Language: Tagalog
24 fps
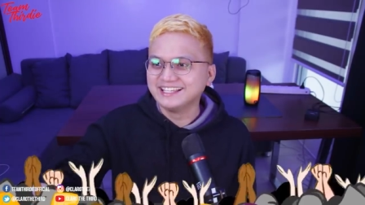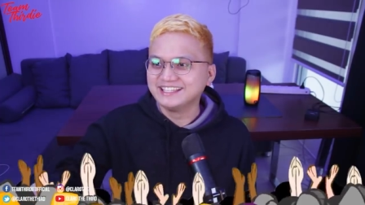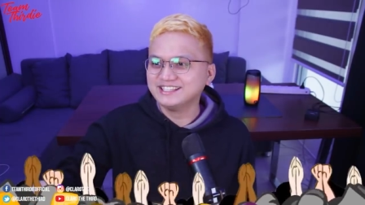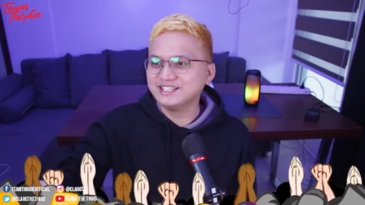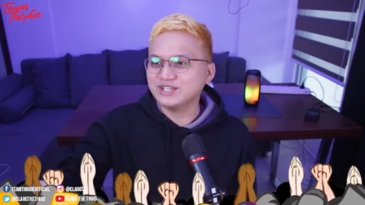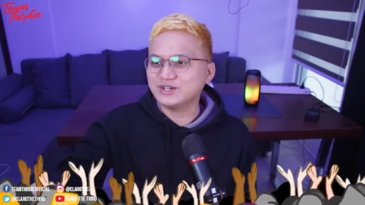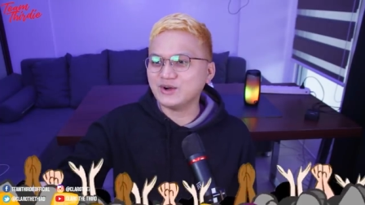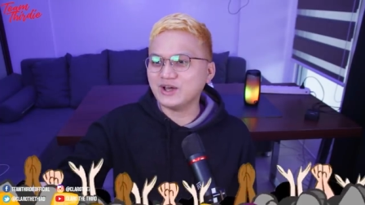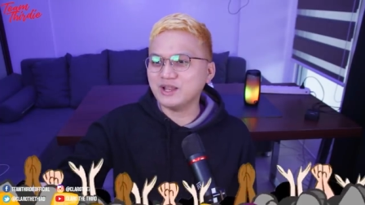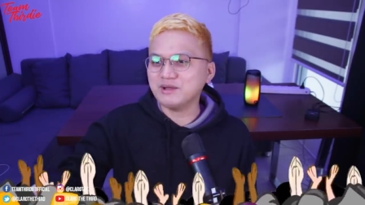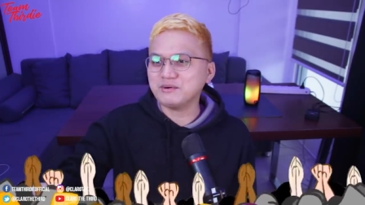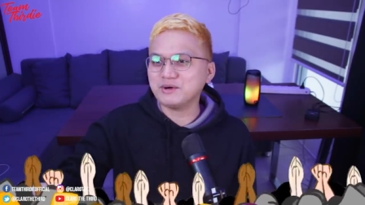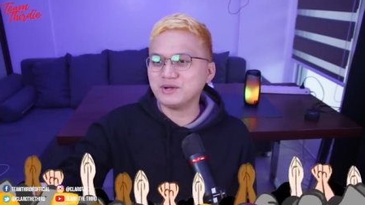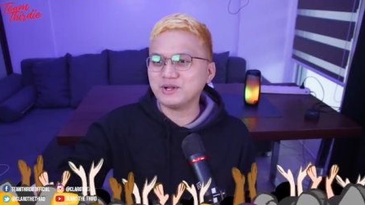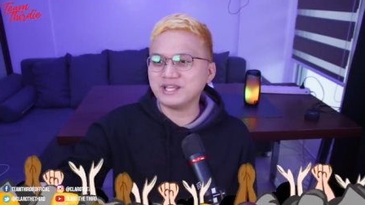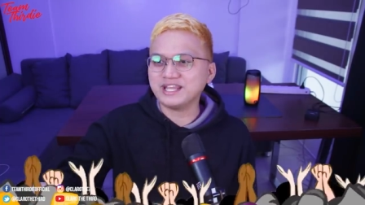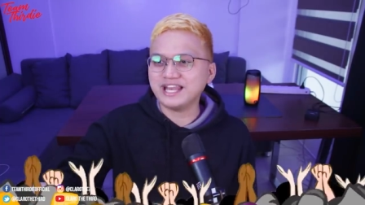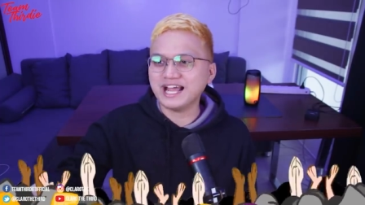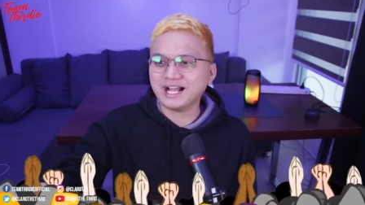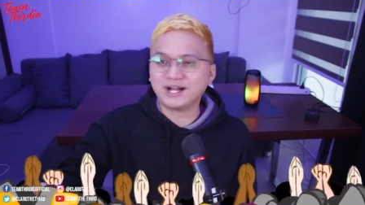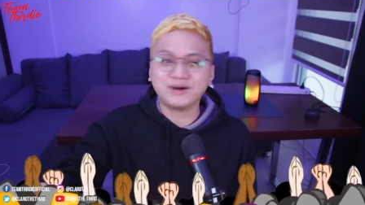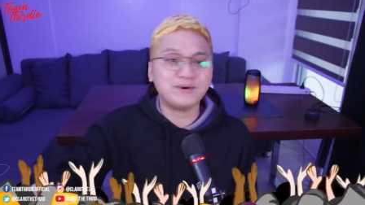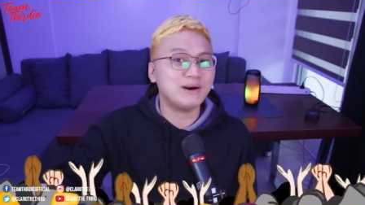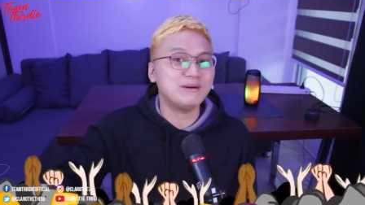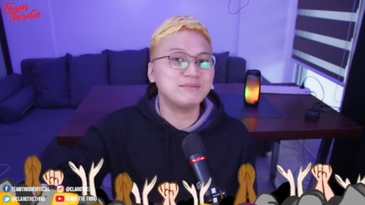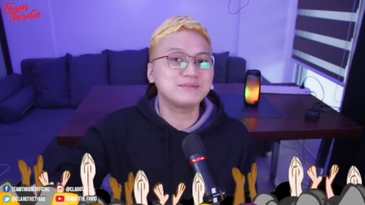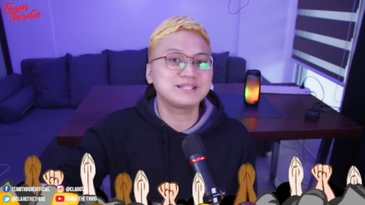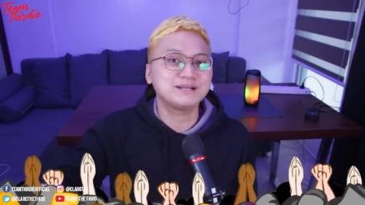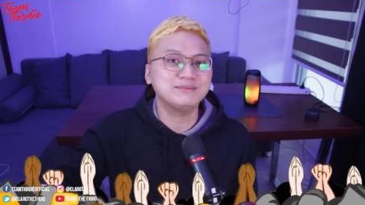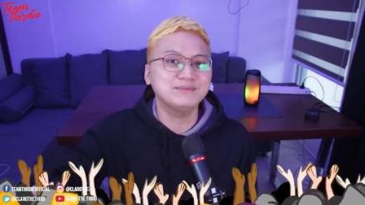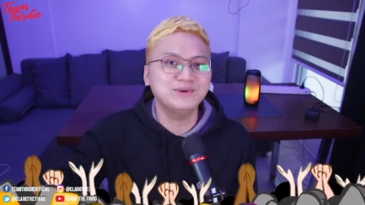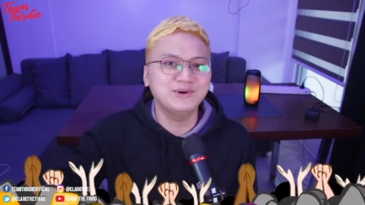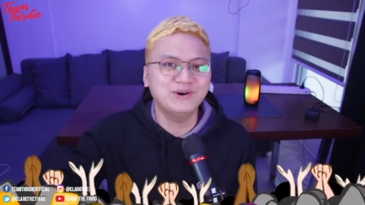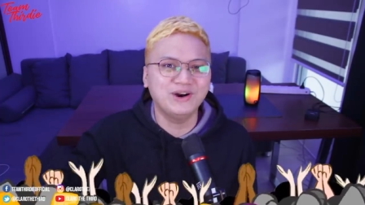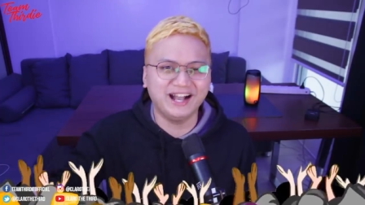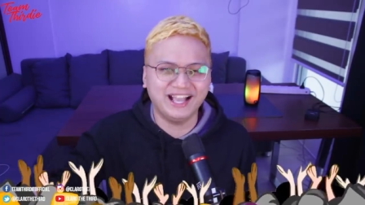Hindi ko alam ang ginagawa mo sa
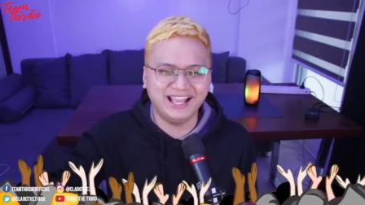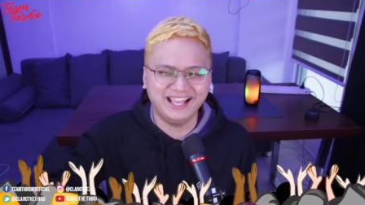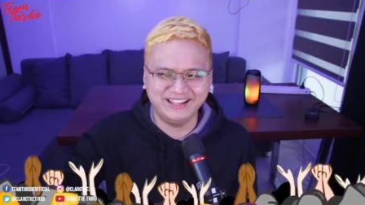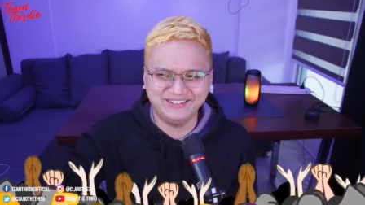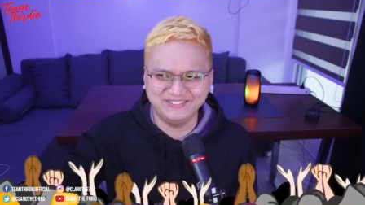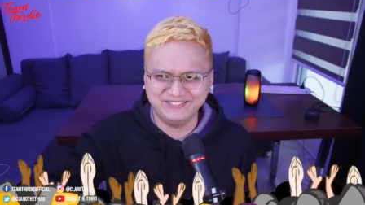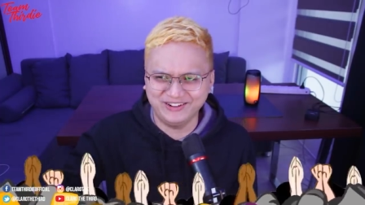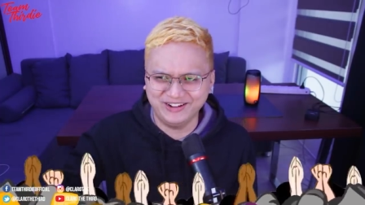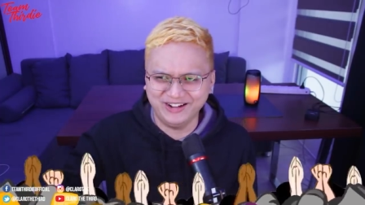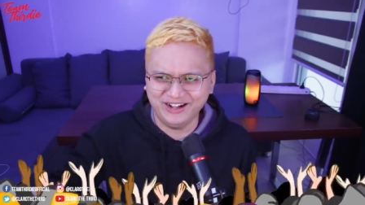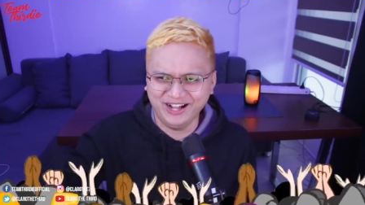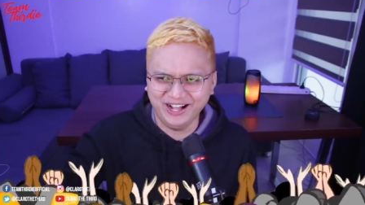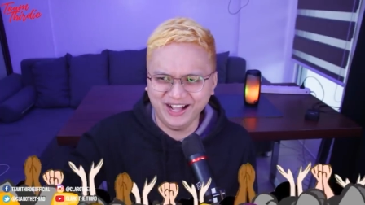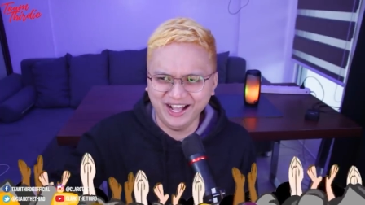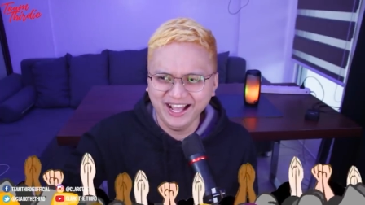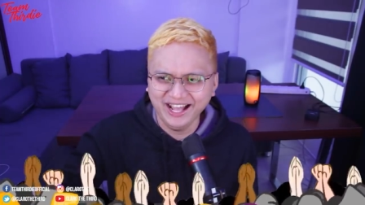buhay mo.